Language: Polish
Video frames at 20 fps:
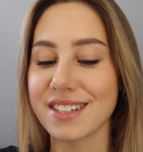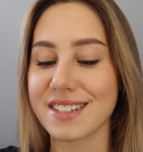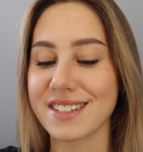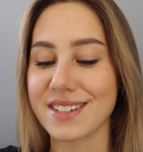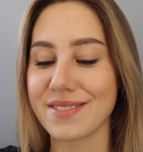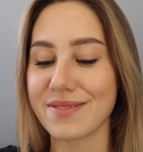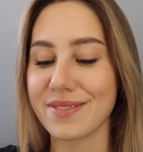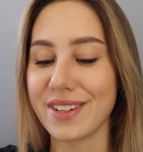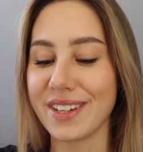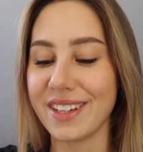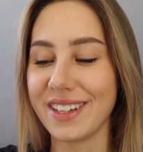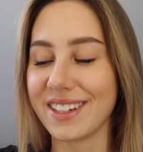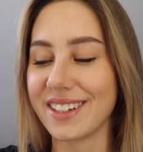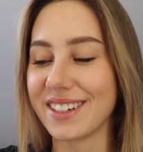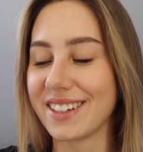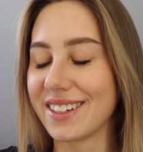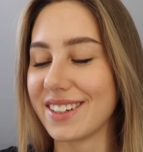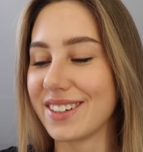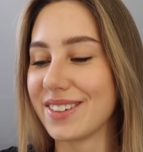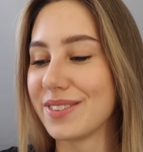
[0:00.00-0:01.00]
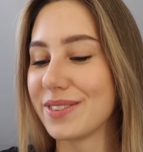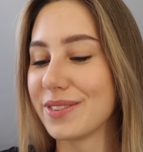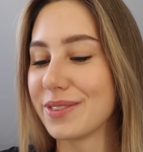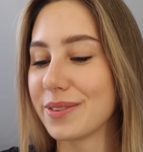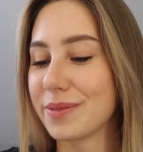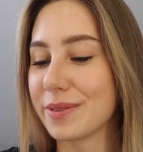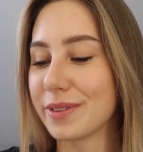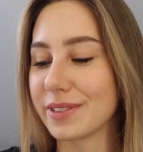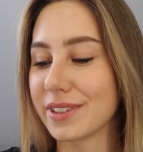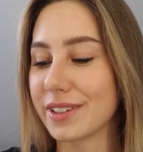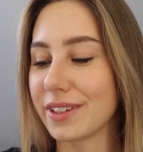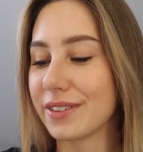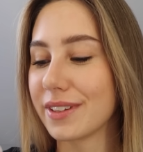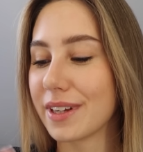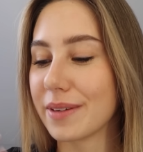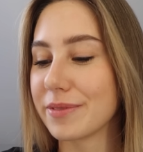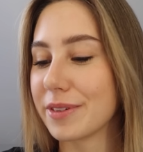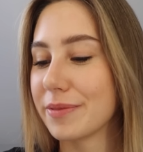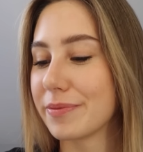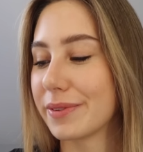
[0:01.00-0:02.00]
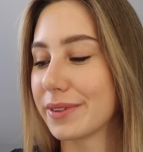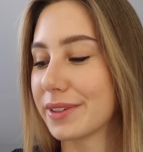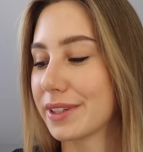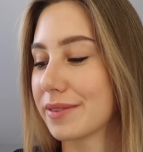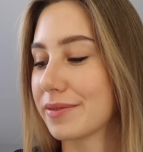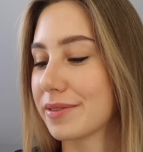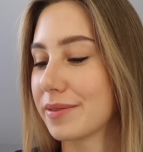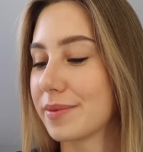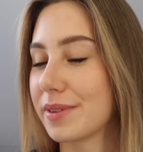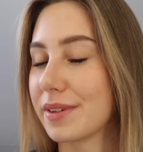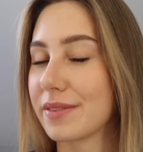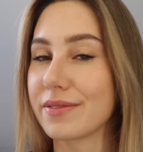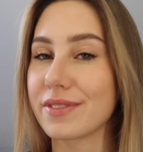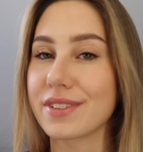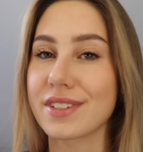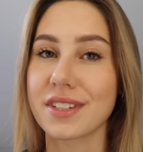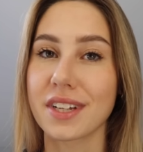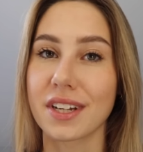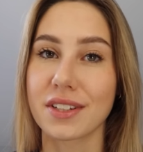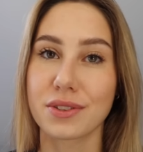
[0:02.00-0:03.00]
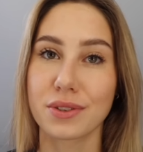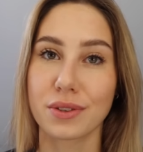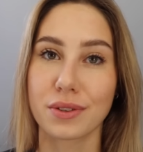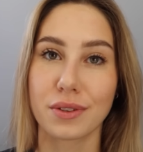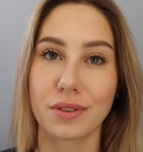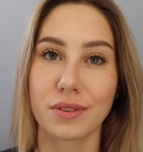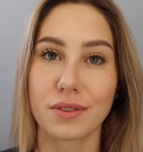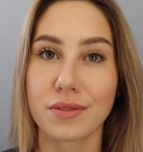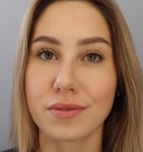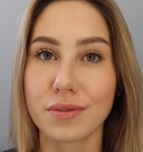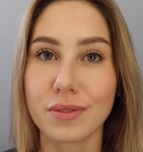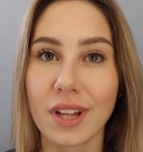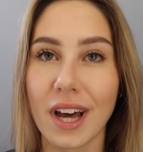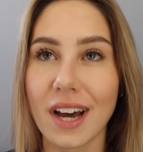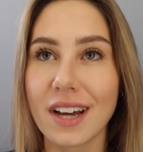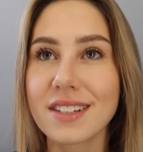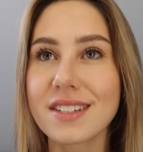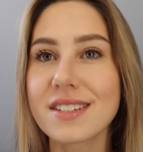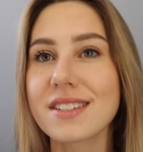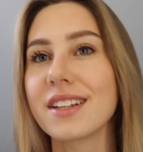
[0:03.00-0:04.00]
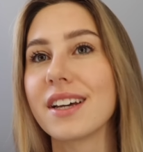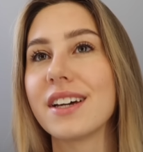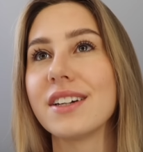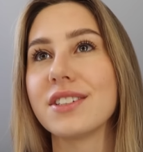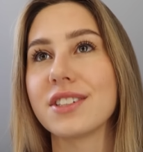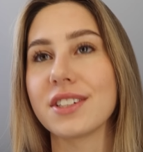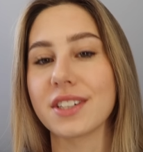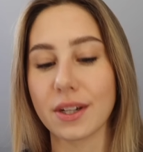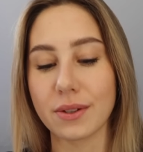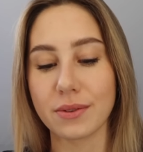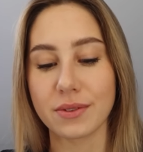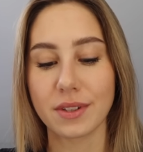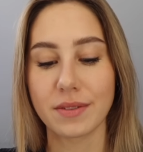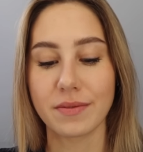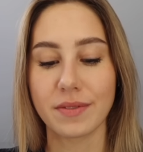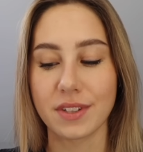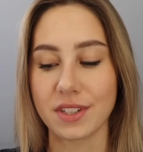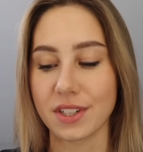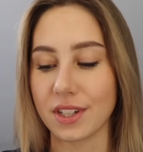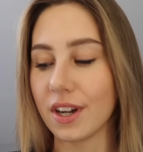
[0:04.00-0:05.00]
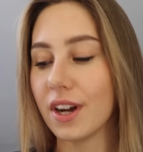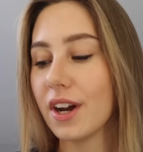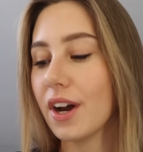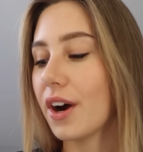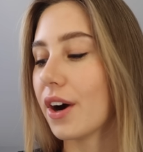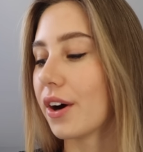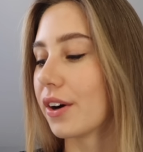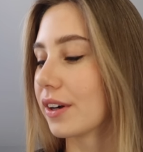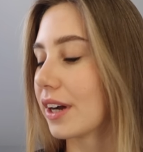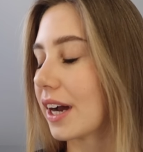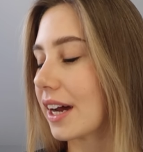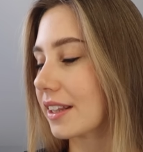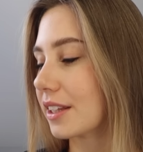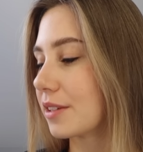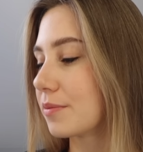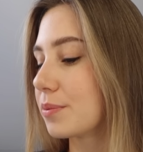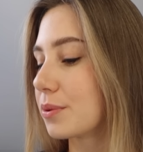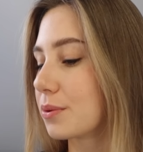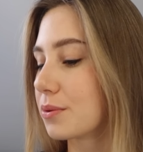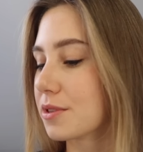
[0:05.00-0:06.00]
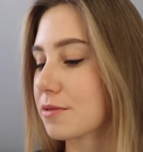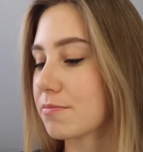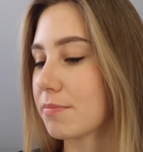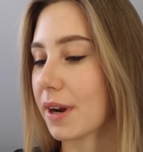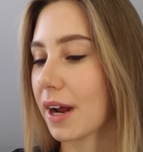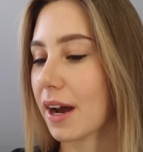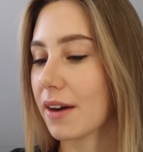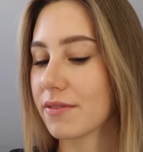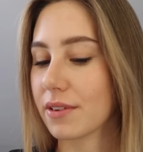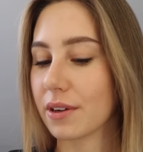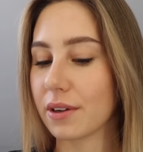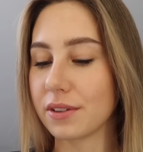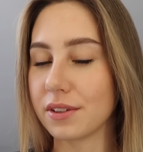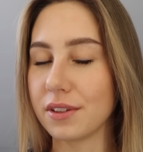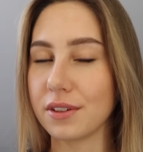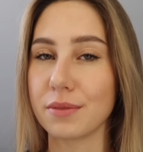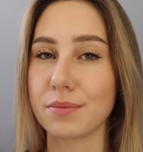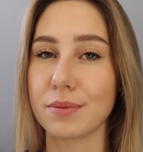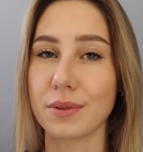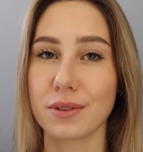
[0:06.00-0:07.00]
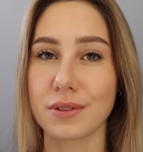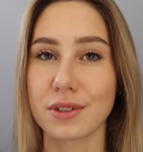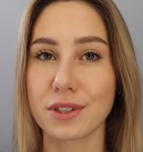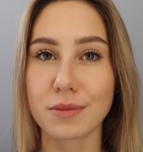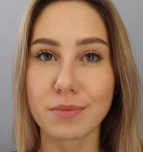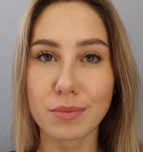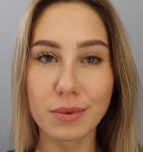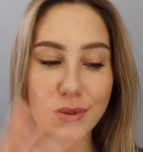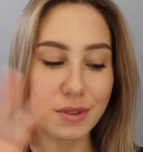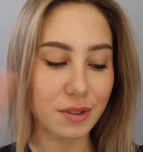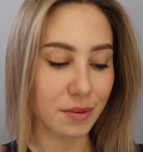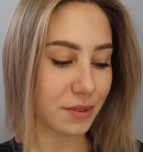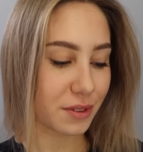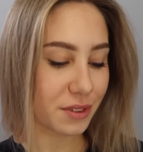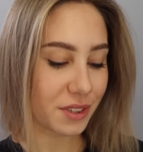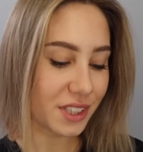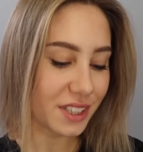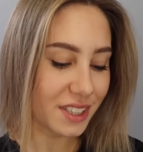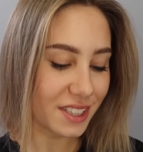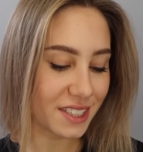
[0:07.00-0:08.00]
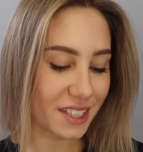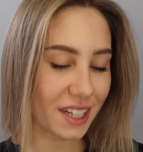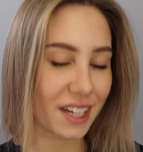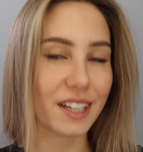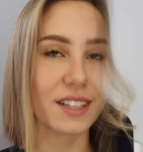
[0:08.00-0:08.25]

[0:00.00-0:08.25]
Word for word: czasami e, ode mnie potrafią, nie wiem, wstać o 12, że ja już tam, wiecie, ogarnę pół spraw, a oni dopiero się budzą do życia.